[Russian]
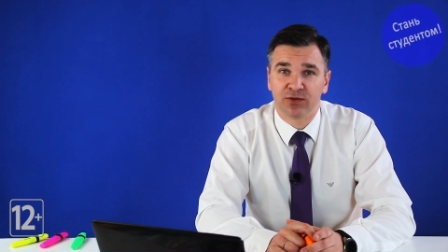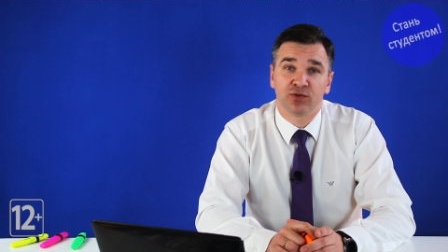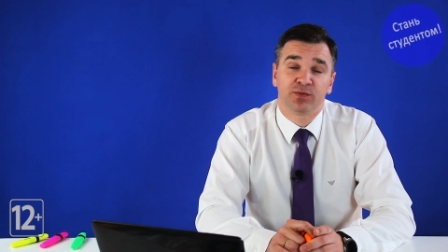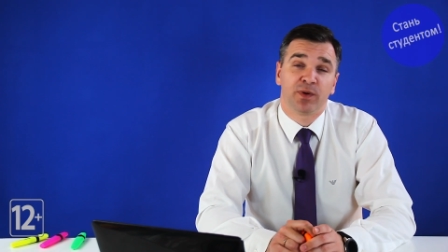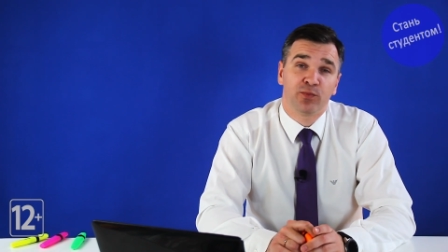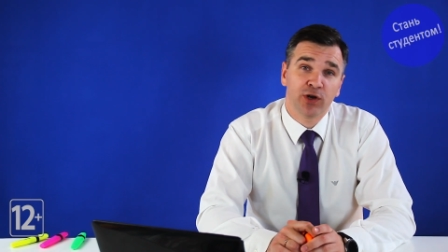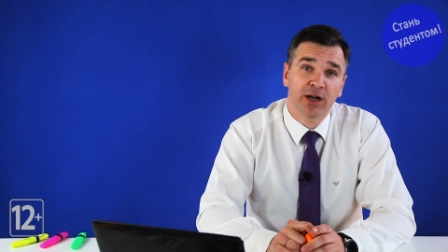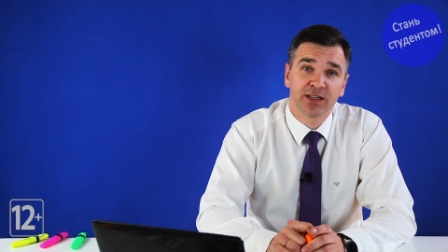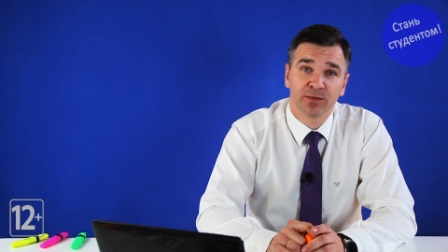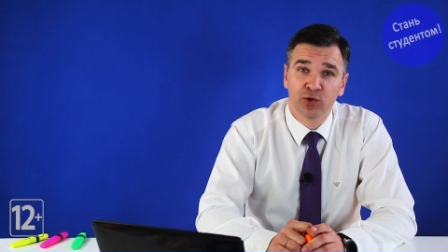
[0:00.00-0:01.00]
То есть
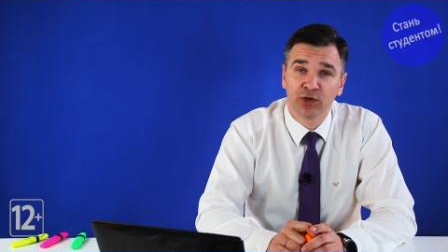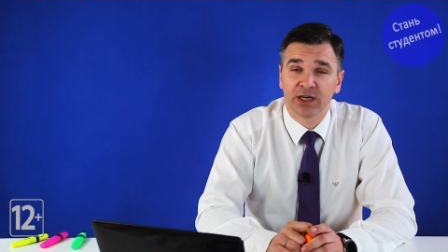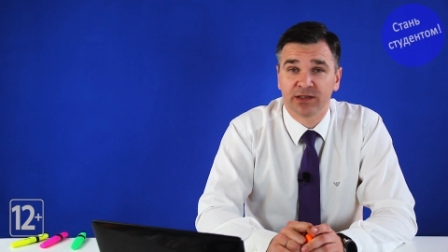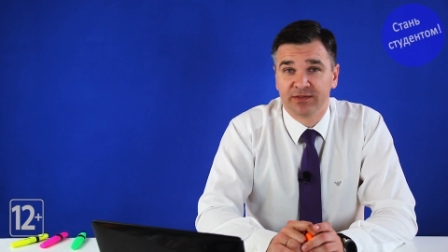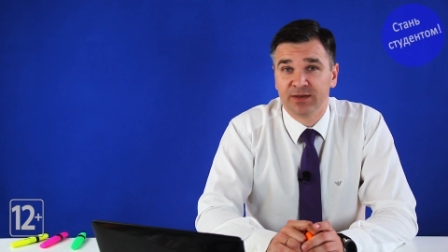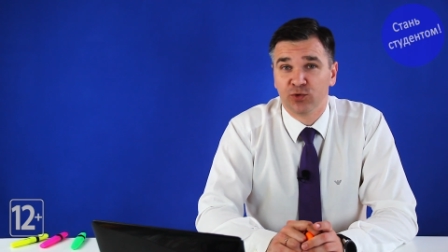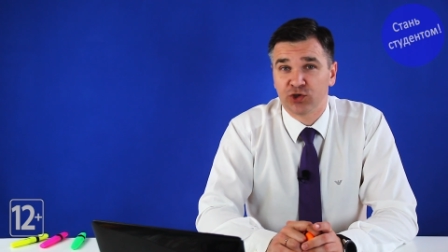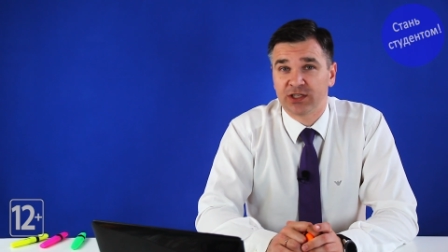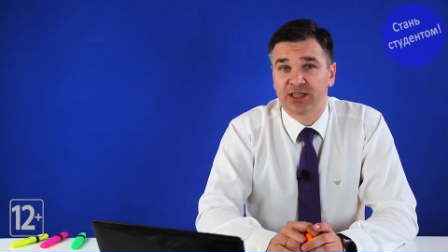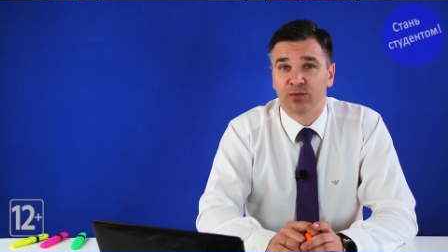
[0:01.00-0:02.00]
популярные блогеры вы
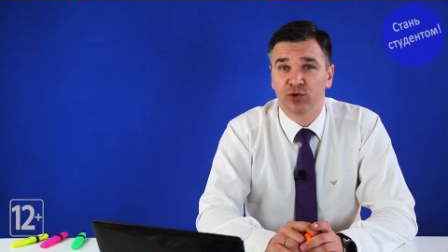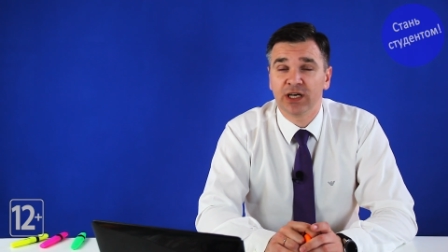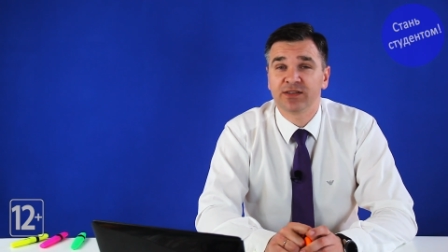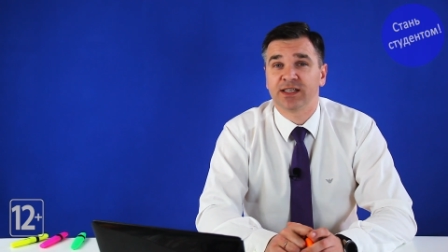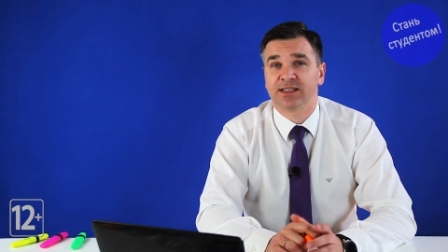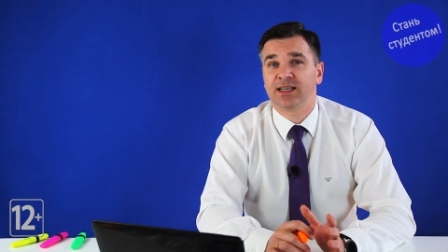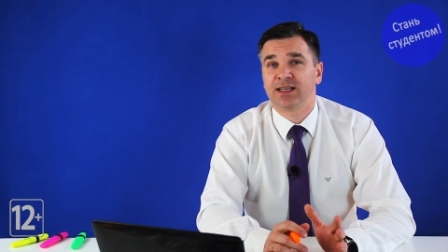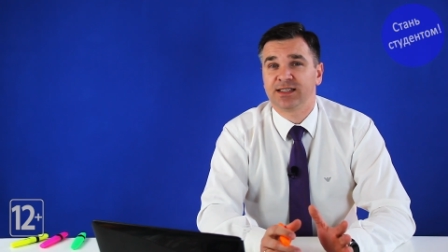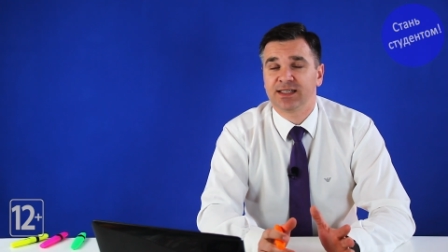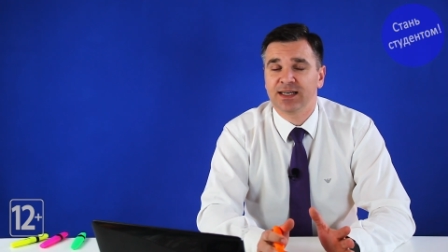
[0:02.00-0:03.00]
можете наблюдать в
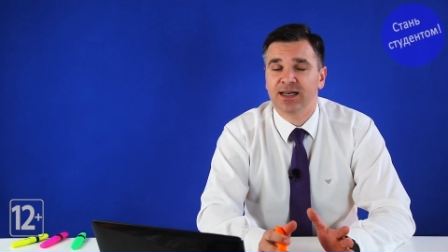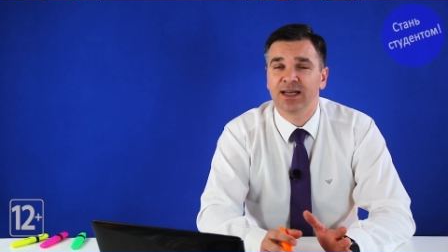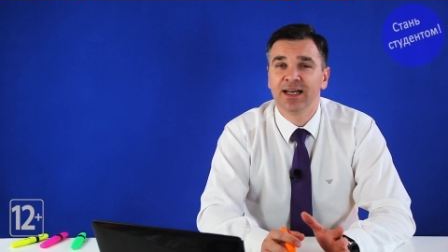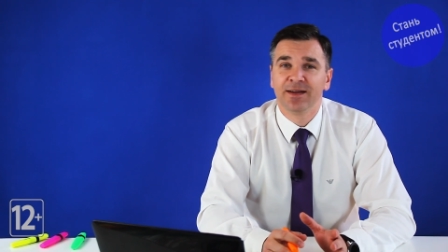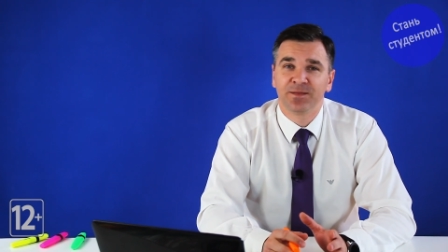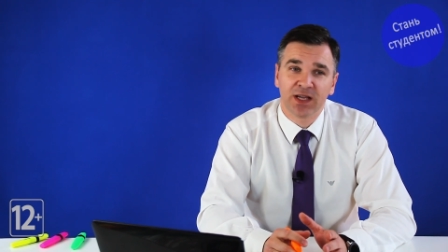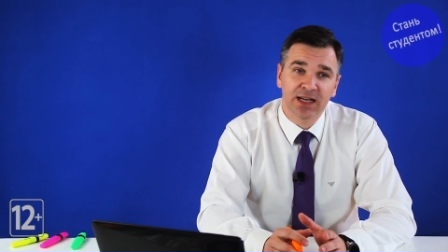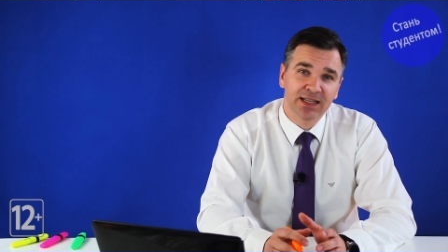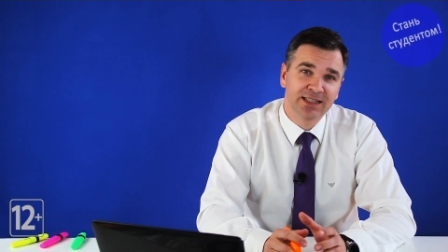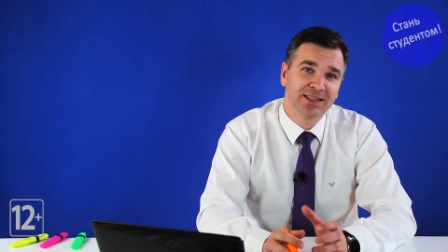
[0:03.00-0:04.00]
социальных сетях,
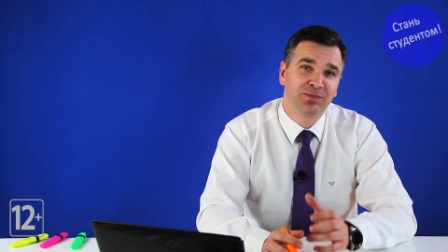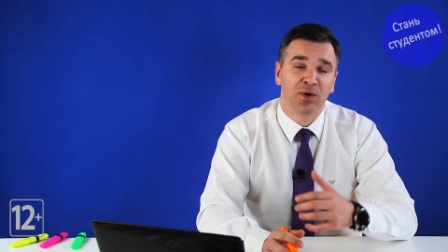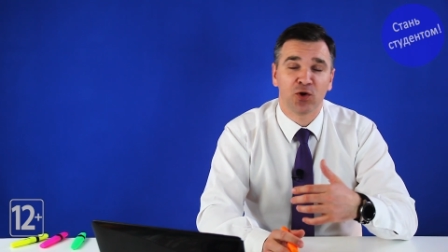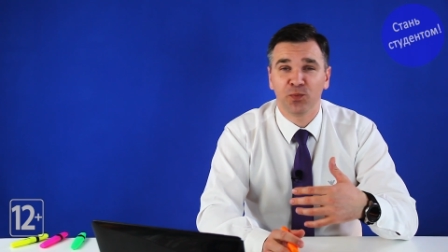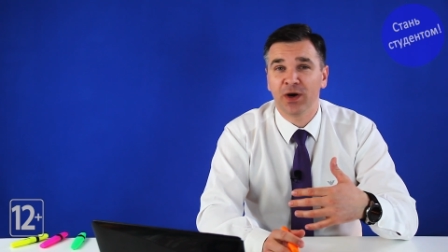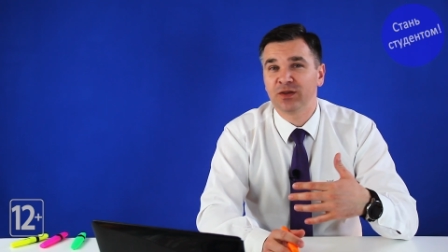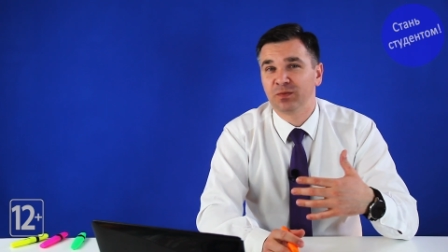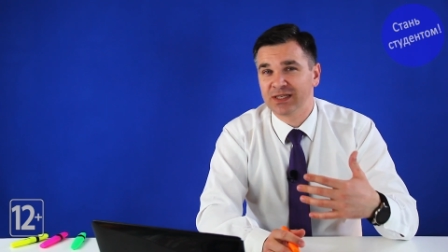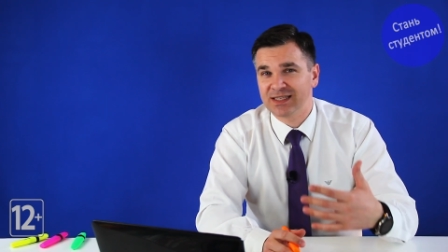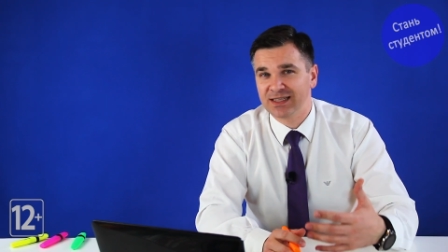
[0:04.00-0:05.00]
как они покупают
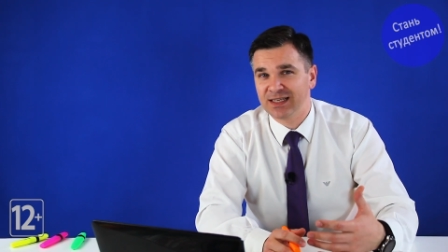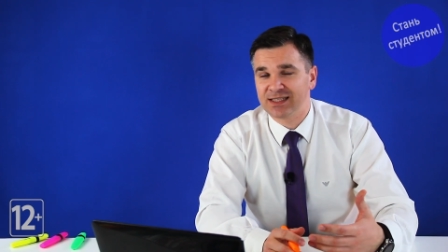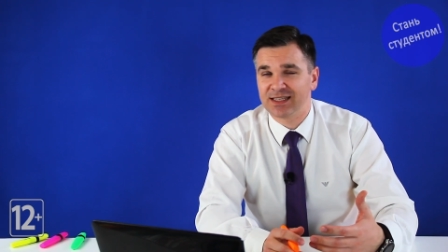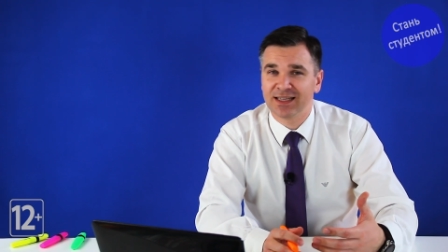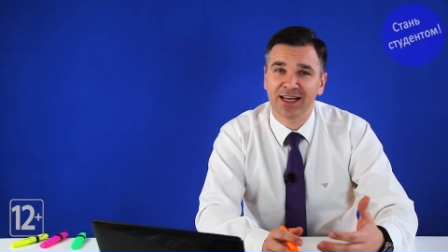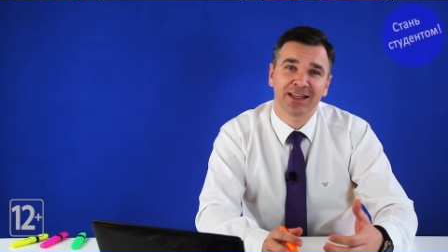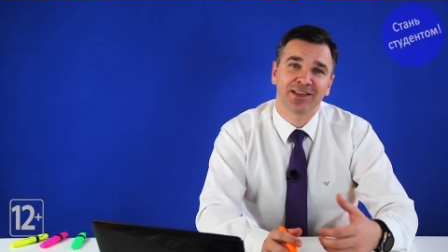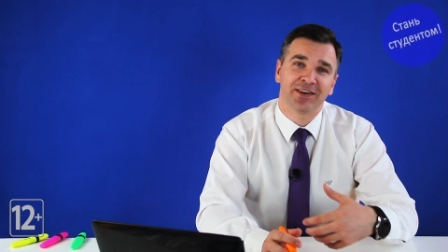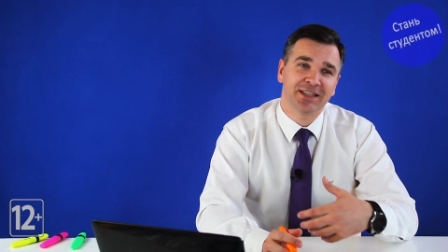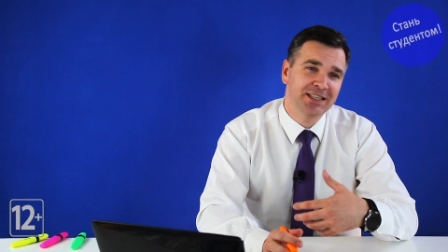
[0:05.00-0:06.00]
мерседесы, дарят
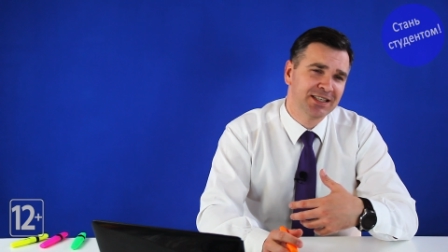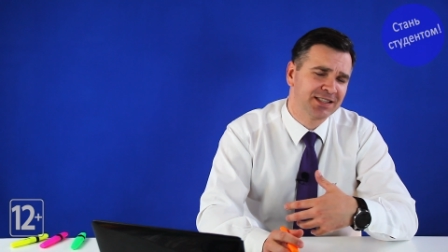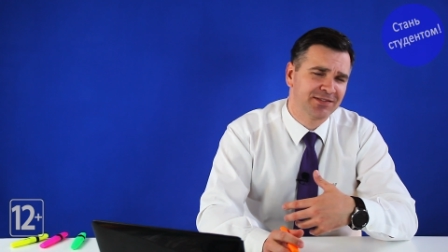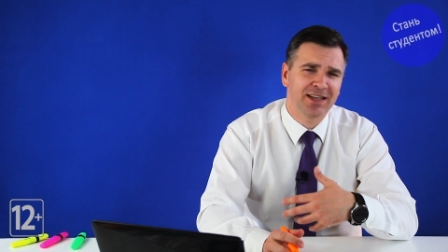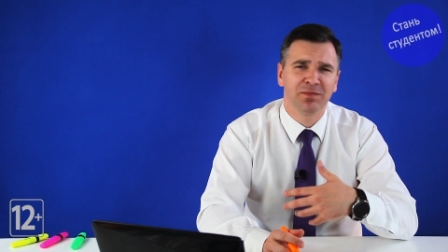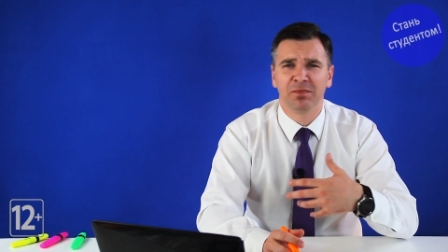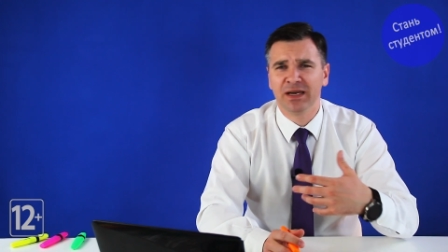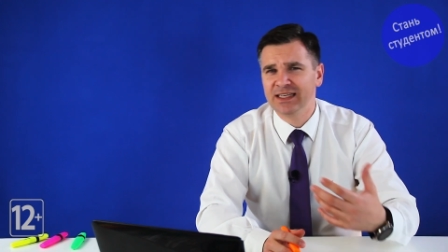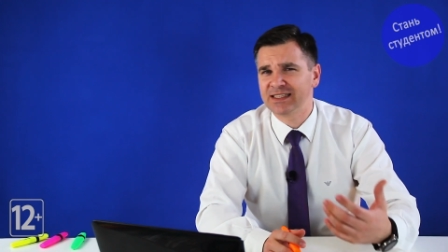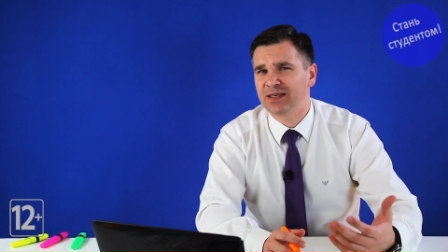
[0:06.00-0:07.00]
квартиры своим
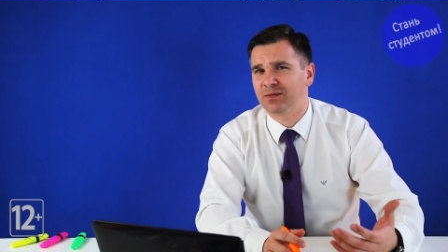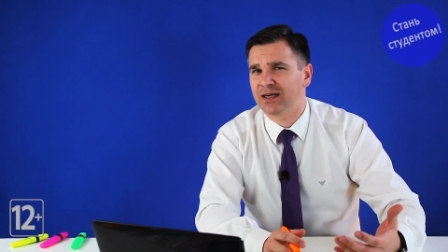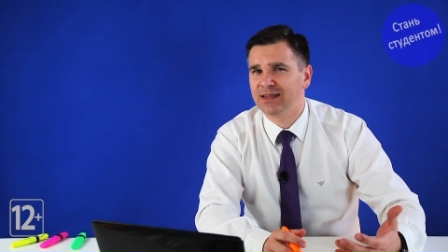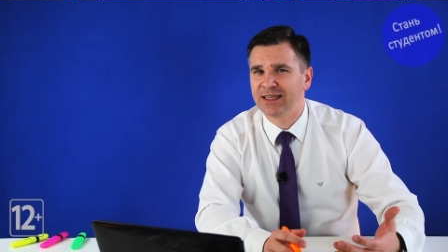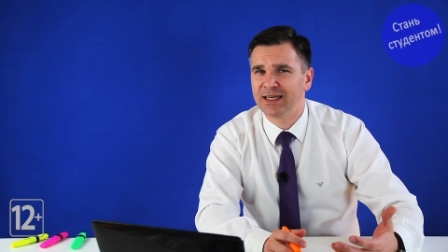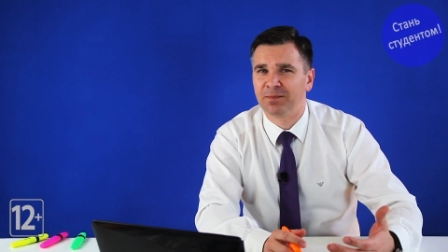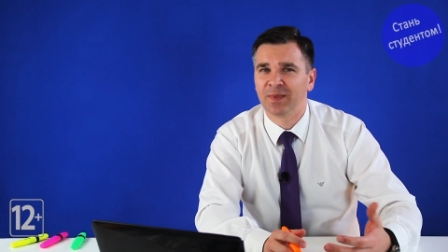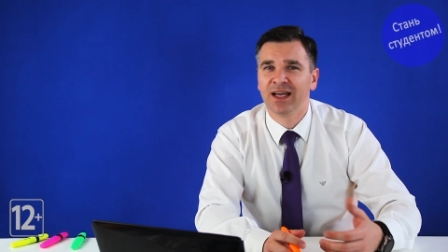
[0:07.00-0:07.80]
близким, родным